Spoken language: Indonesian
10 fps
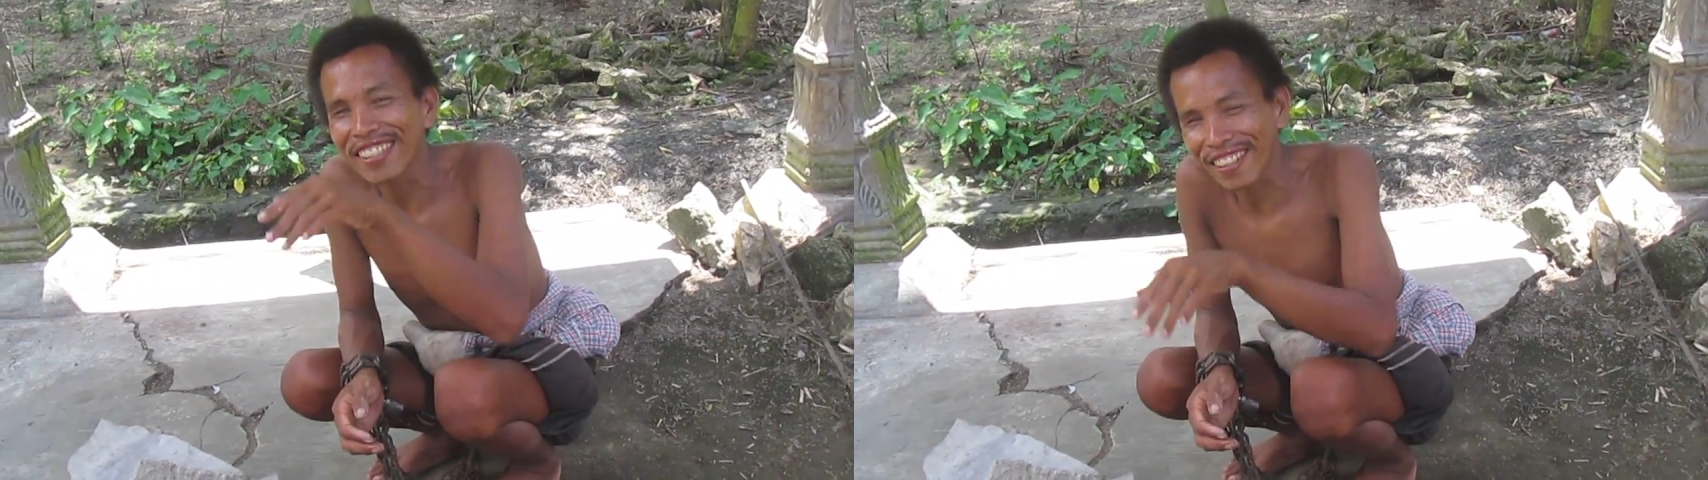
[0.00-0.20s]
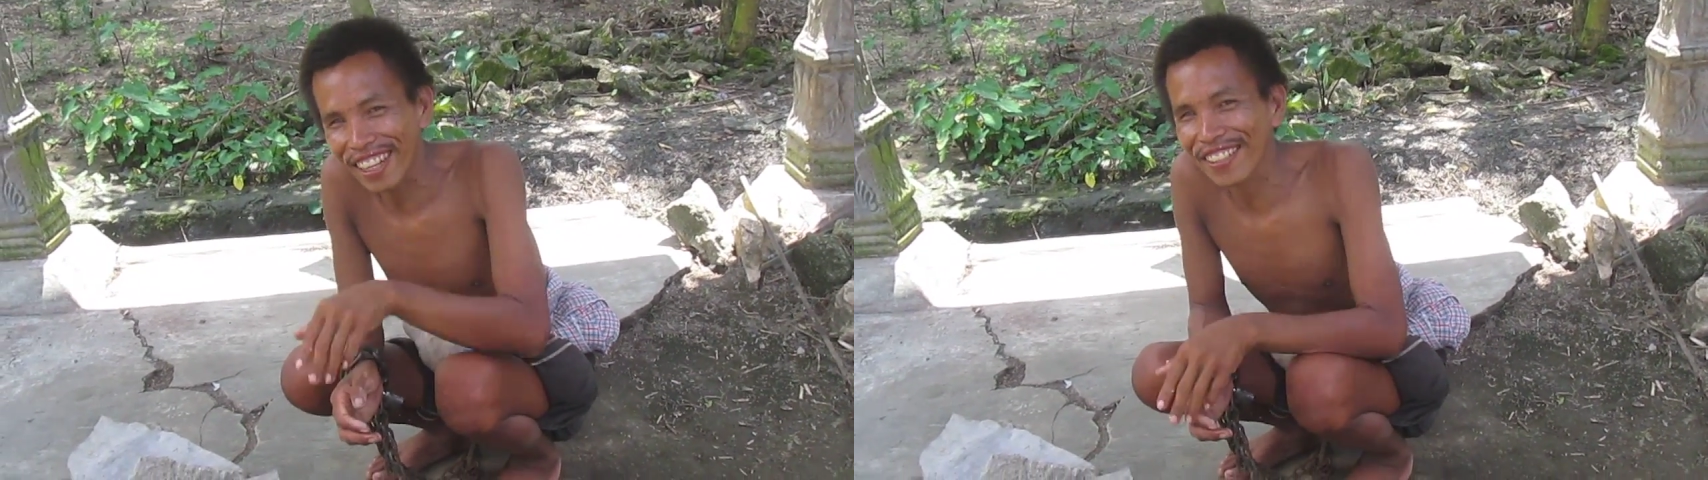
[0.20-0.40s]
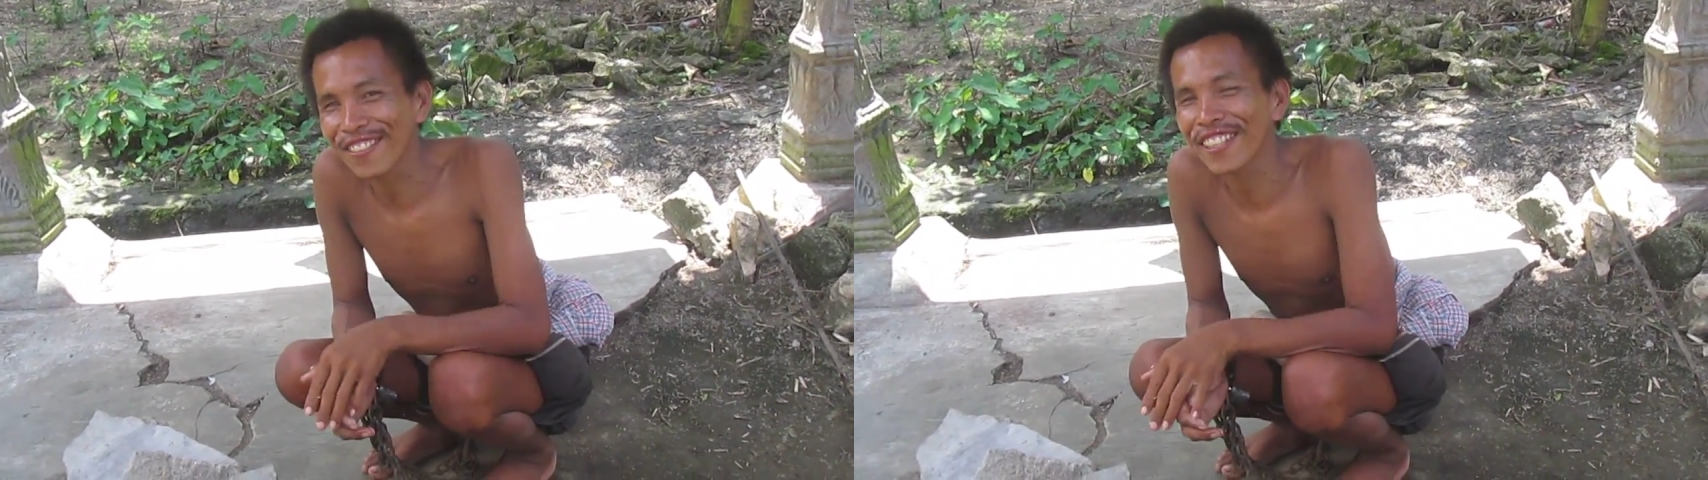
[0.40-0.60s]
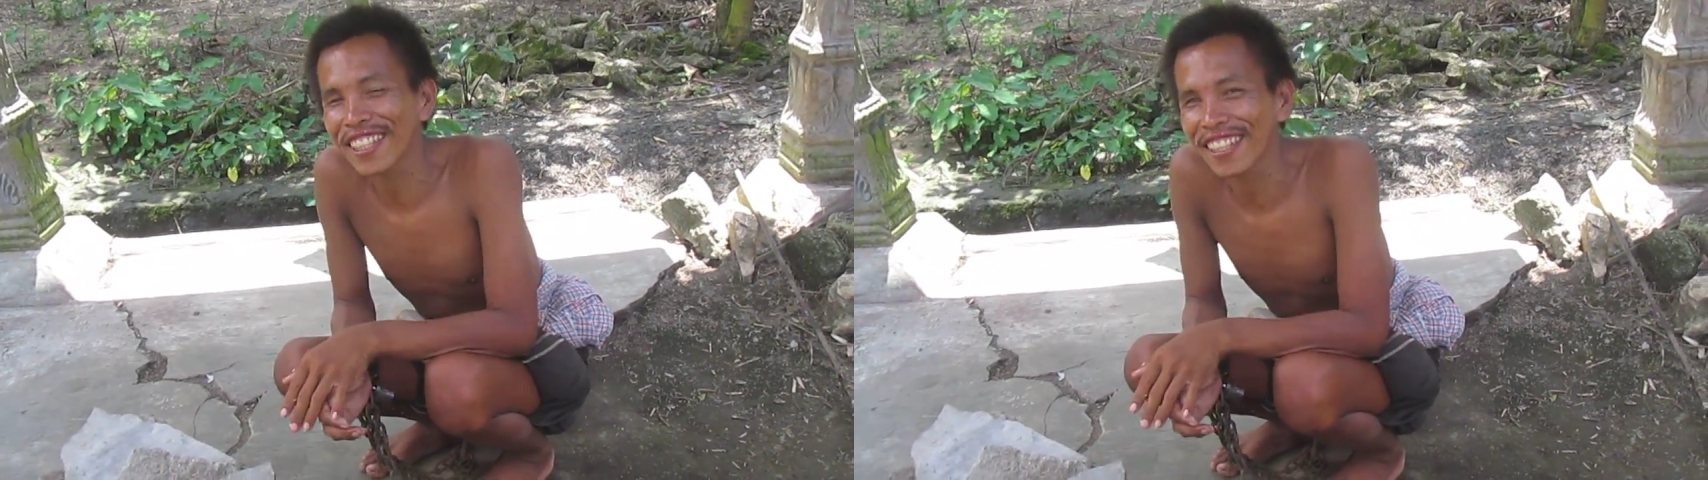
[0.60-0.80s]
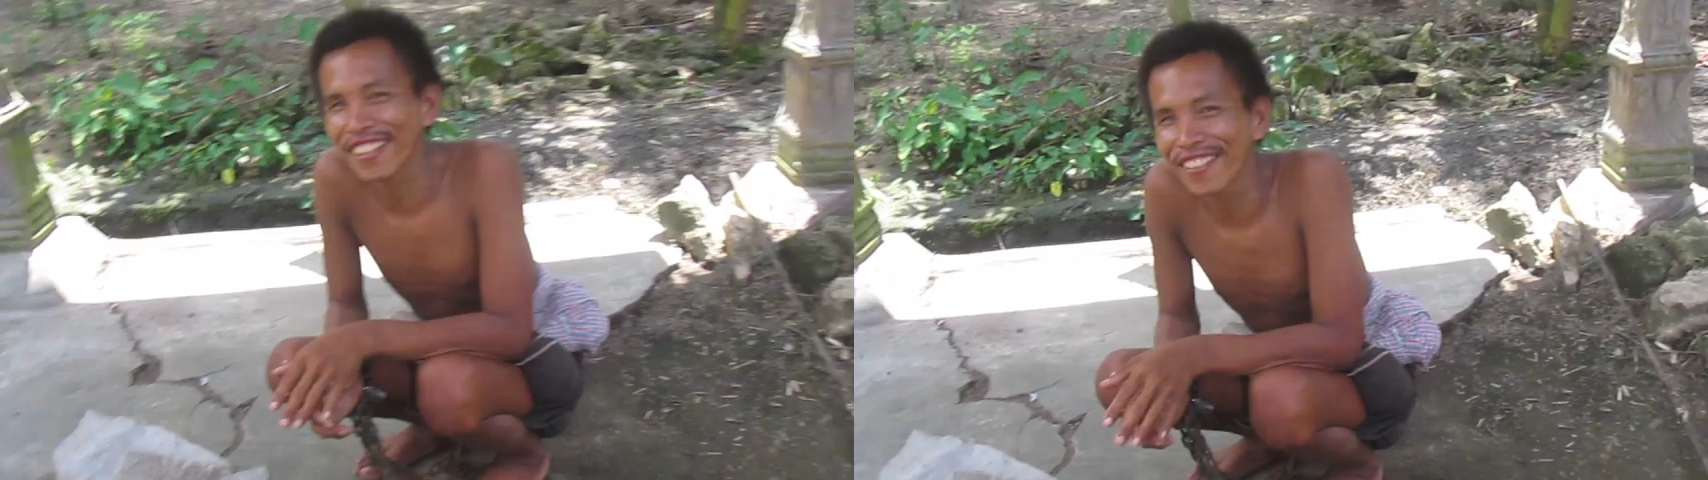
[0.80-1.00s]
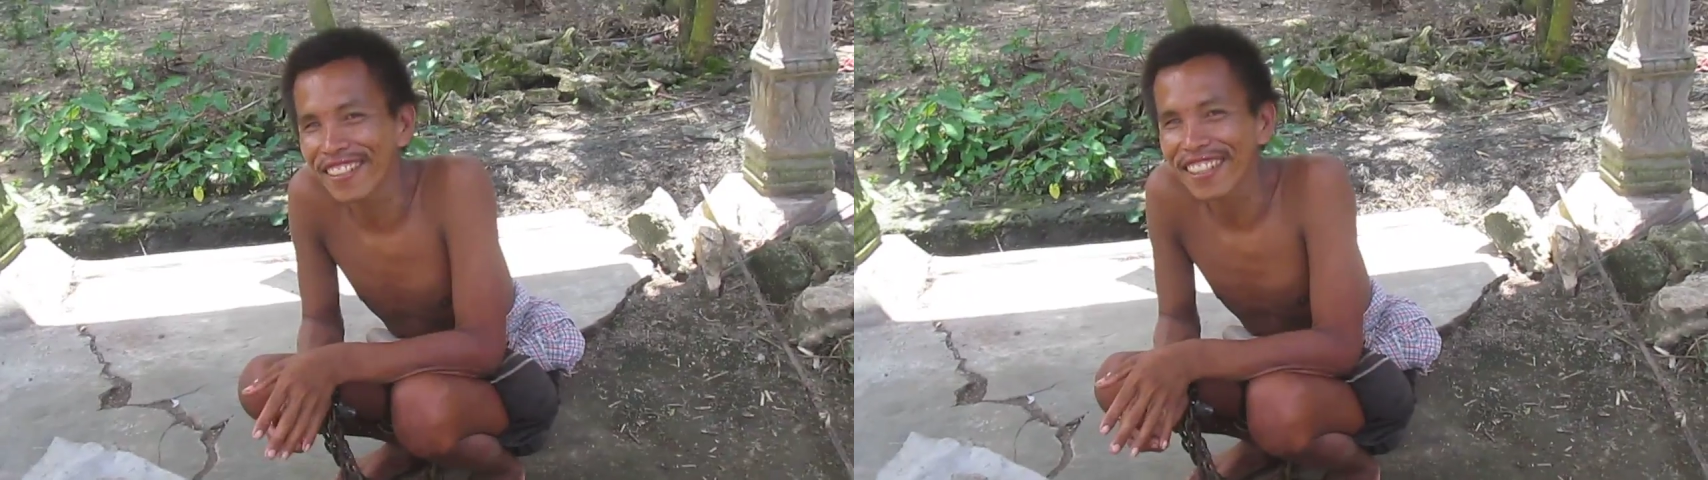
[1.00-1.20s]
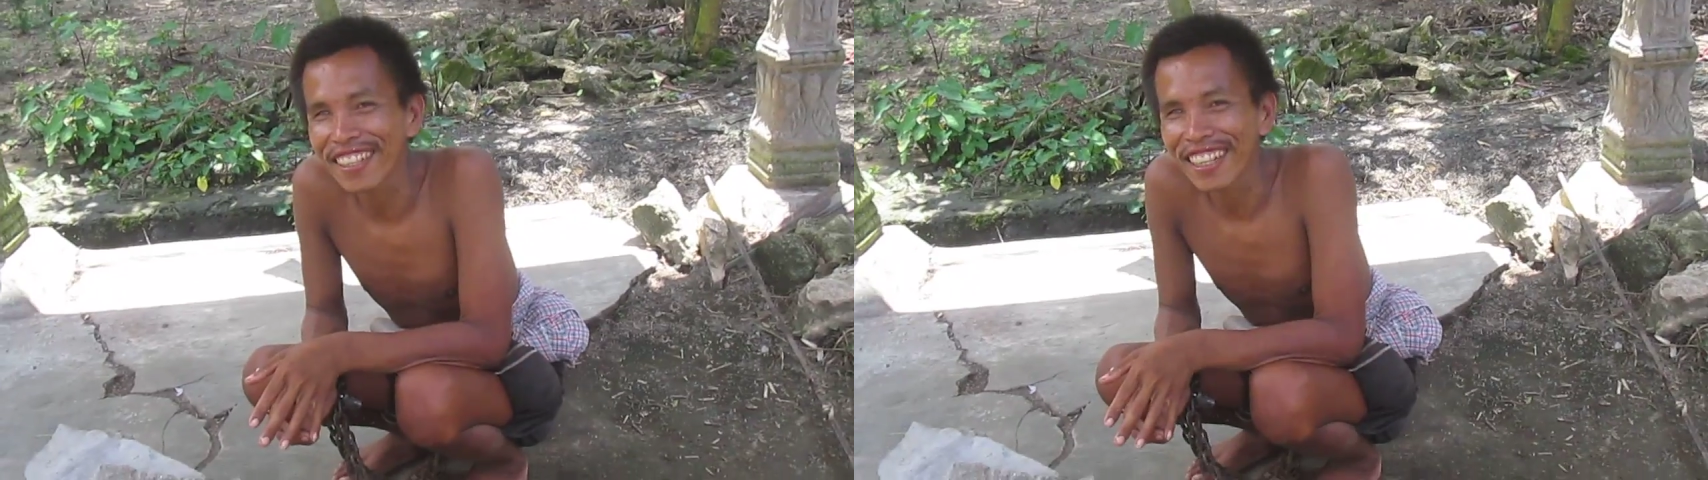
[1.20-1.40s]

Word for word: coba kursi. Coba.